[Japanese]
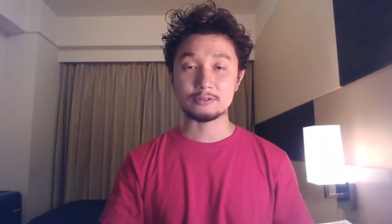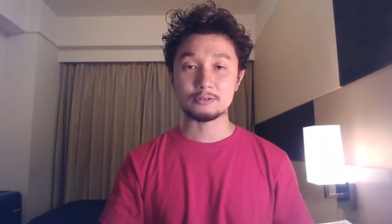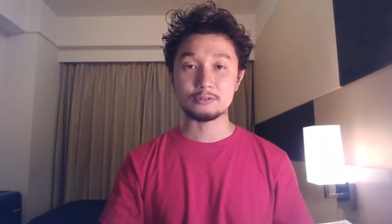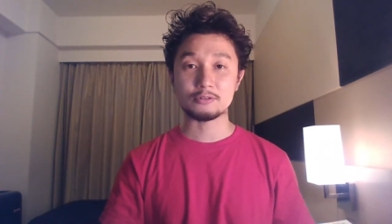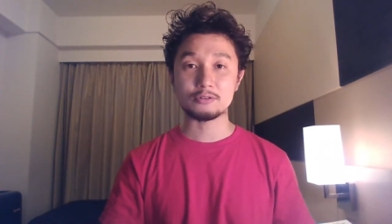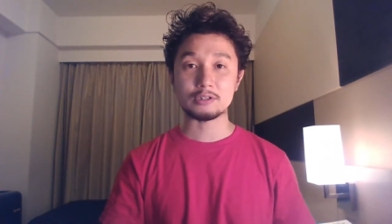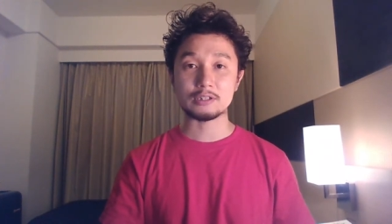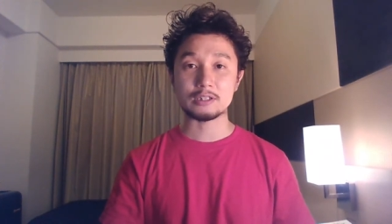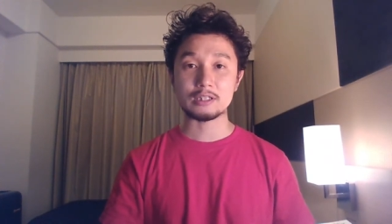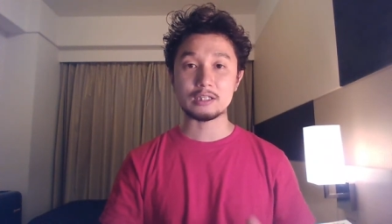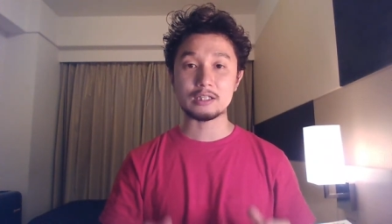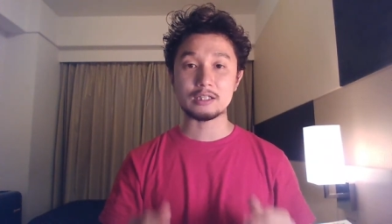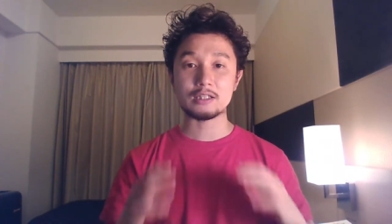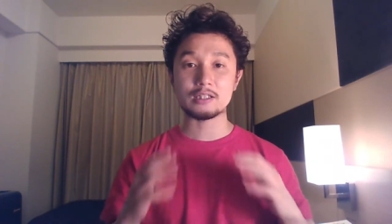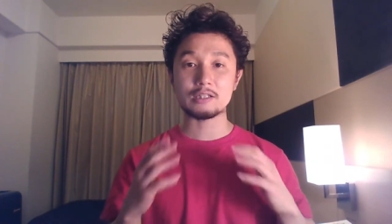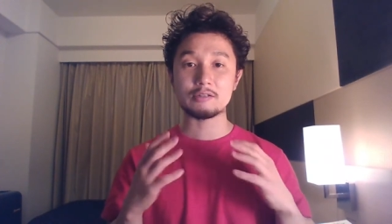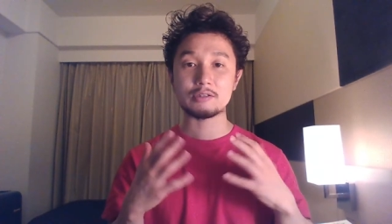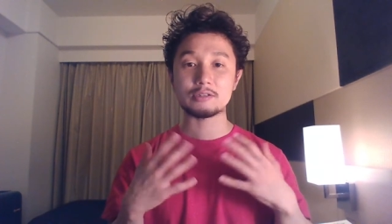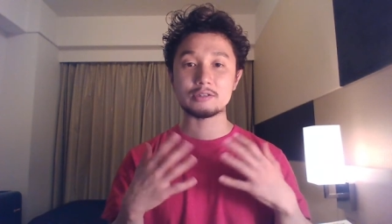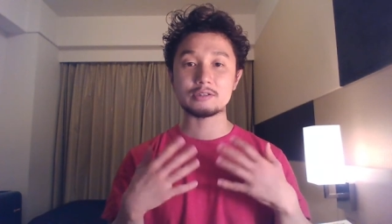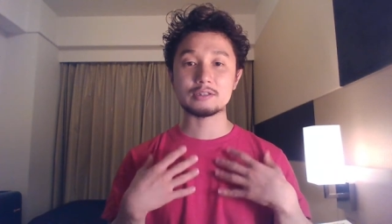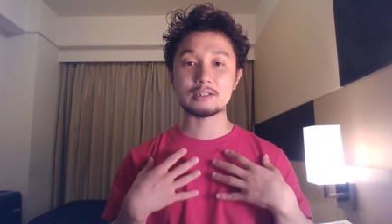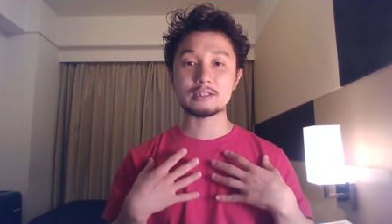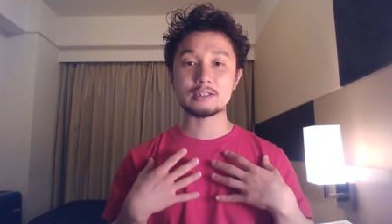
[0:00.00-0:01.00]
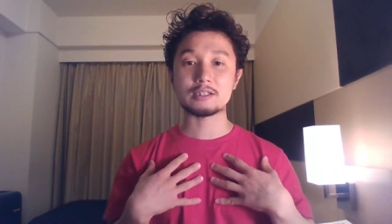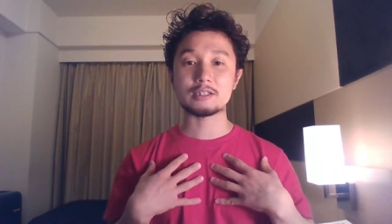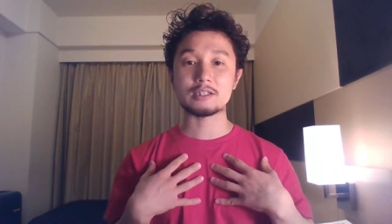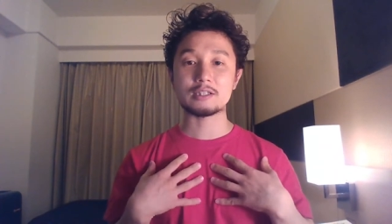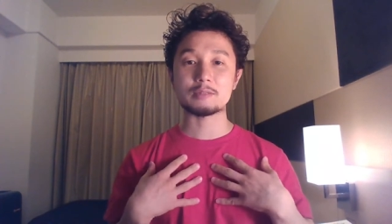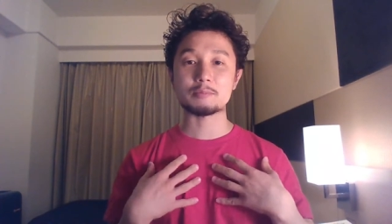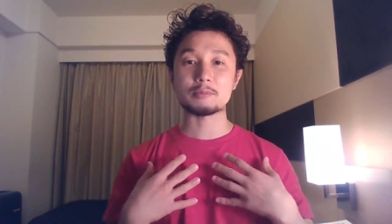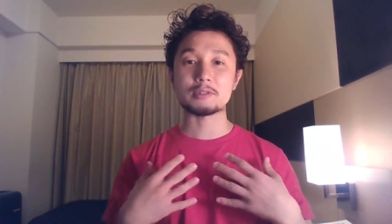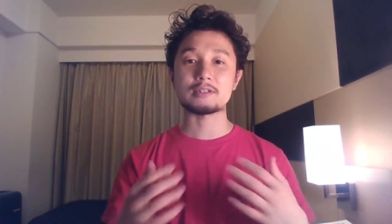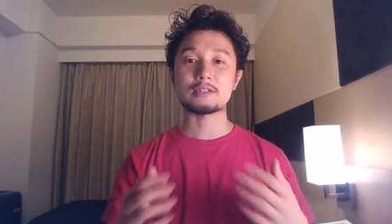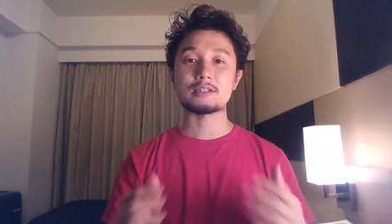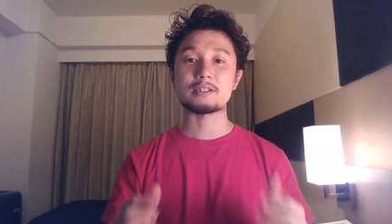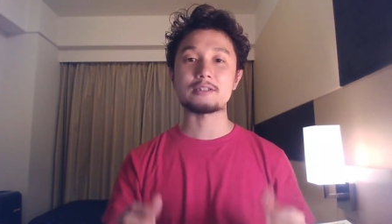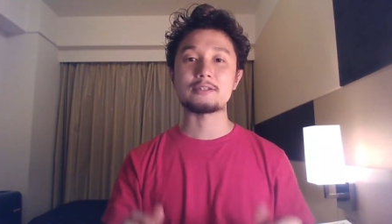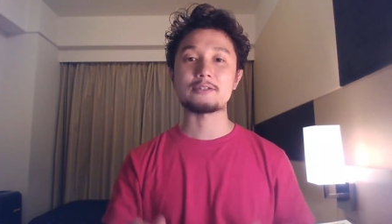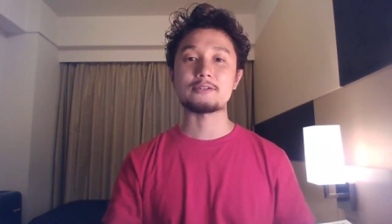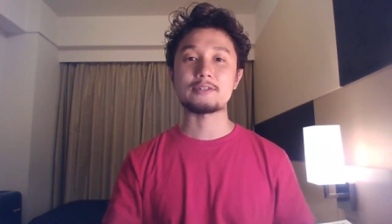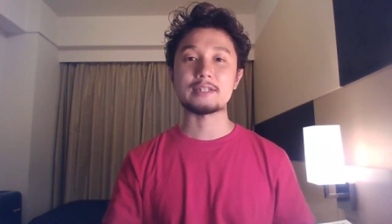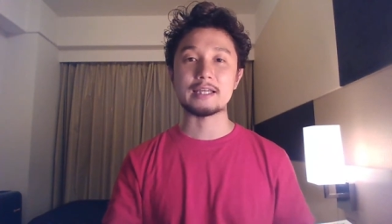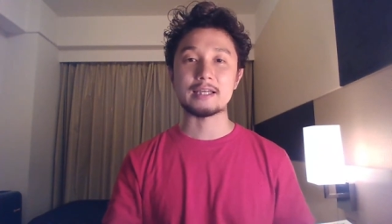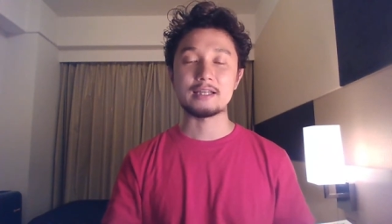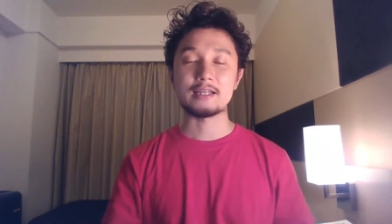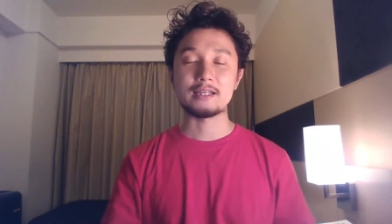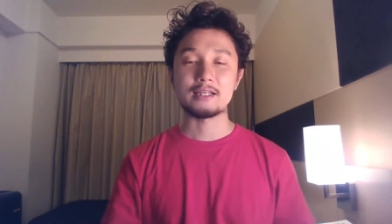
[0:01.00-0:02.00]
そういう時体は疲れてません
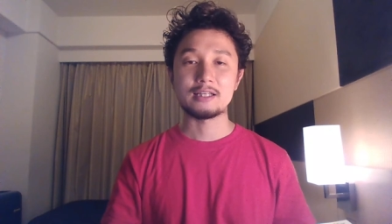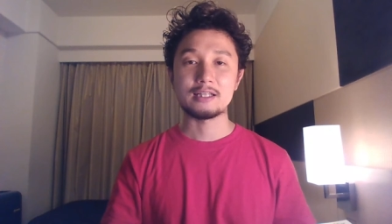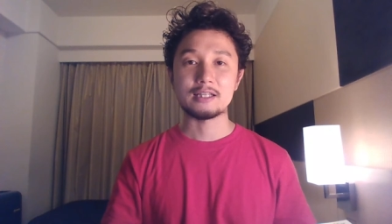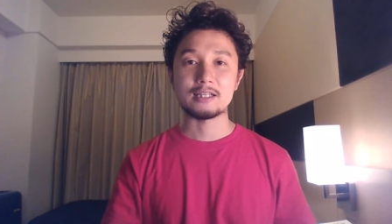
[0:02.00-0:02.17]
ので、